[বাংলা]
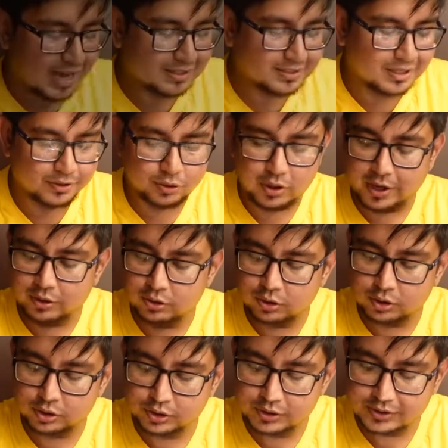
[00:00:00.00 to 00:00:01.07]
আচ্ছা তো এখন
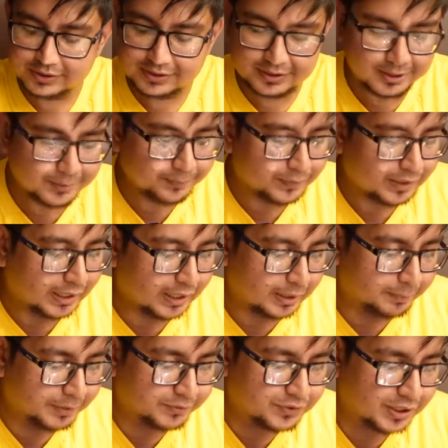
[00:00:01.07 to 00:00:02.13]
কথা হইতেছে
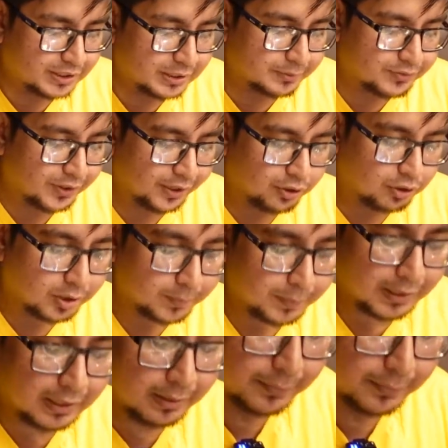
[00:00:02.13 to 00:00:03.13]
বিফ শিকটা ট্রাই করার পালা